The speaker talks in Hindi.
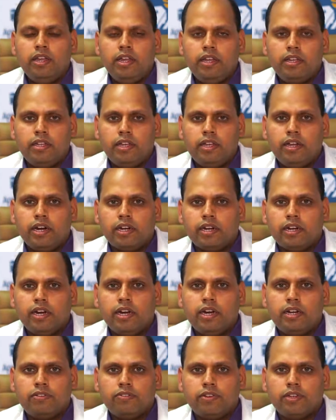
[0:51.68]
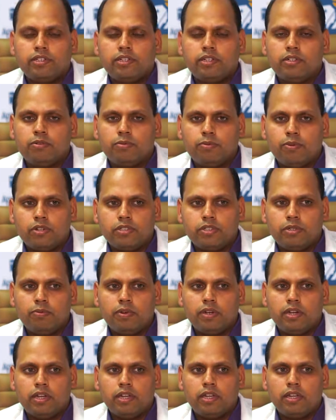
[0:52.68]
ये इरेक्टाइल डिसफंक्शन
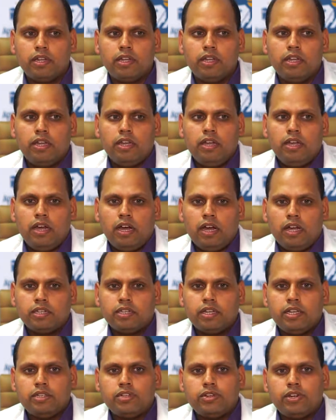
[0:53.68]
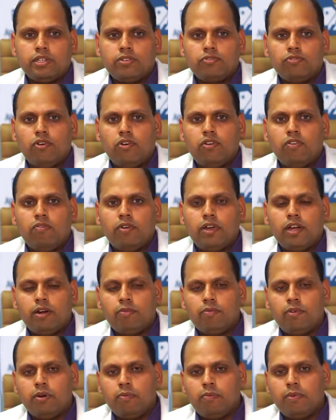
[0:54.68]
पॉसिबल हैं आज के स्ट्रेसफुल
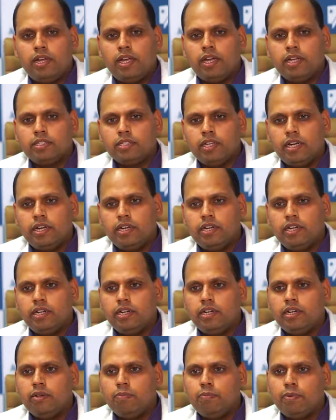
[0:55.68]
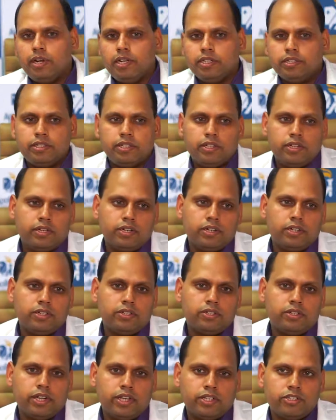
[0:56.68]
इन्वायरमेंट में एंगजाइटी डिप्रेशन
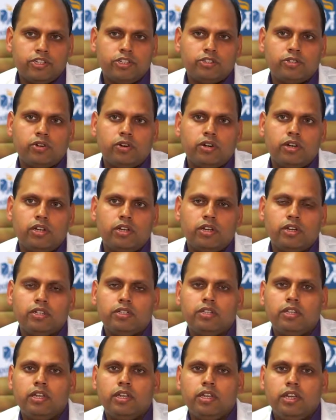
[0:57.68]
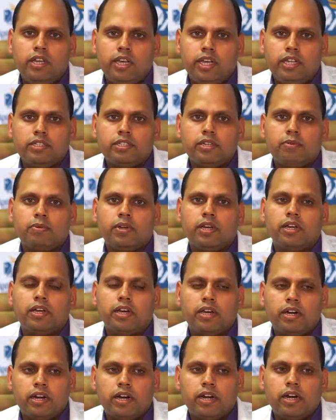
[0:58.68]
स्ट्रेस डिसऑर्डर्स इन सब के
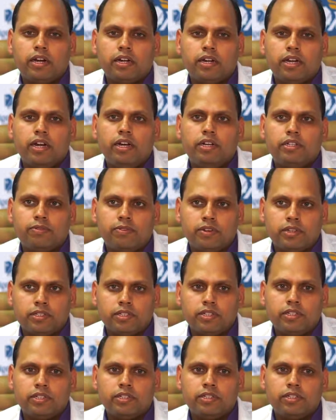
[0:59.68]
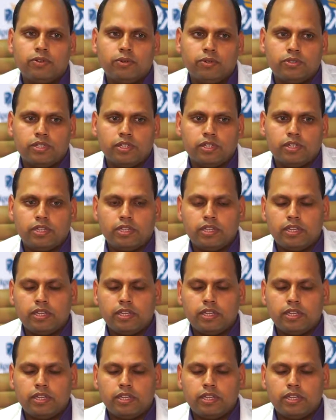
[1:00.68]
कारण इरेक्टाइल डिसफंक्शन हो सकते